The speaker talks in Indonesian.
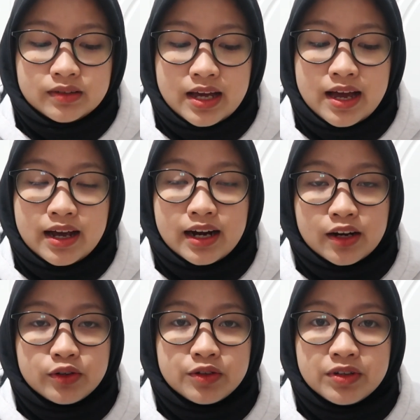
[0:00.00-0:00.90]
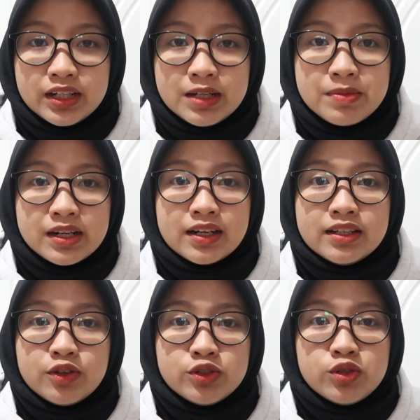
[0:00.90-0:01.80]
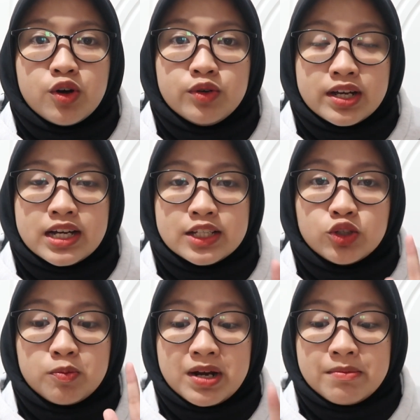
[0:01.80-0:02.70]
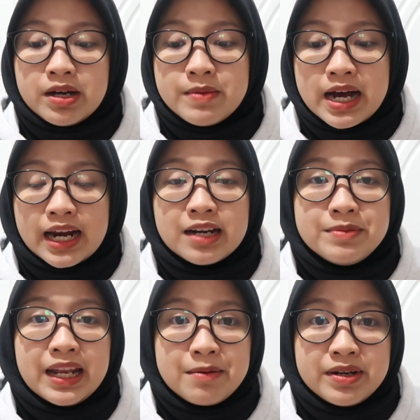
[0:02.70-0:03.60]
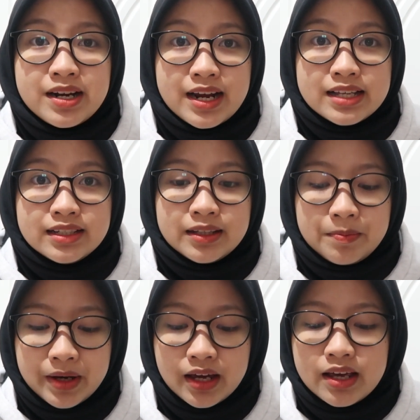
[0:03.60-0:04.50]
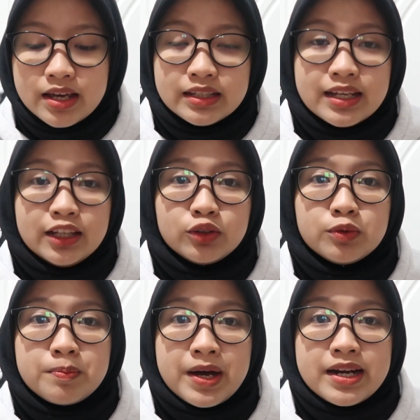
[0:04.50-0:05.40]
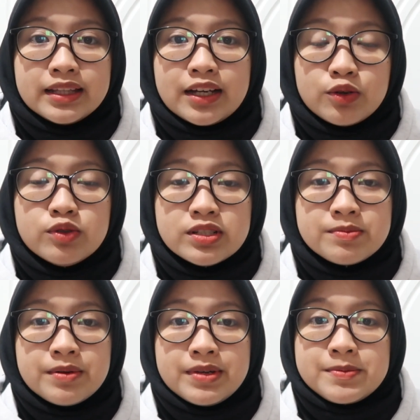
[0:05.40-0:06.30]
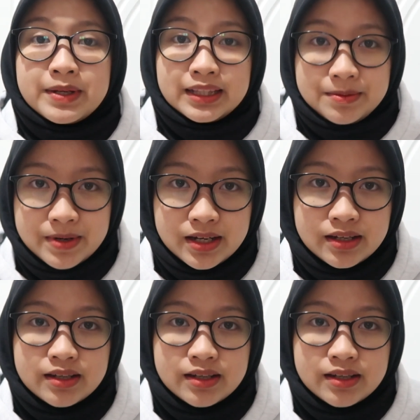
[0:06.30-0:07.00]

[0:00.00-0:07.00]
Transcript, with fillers: Nah, Angkara Unif ini berdirinya juga udah cukup lama, bahkan lebih lama dari HJTP, yaitu pada tahun 1945.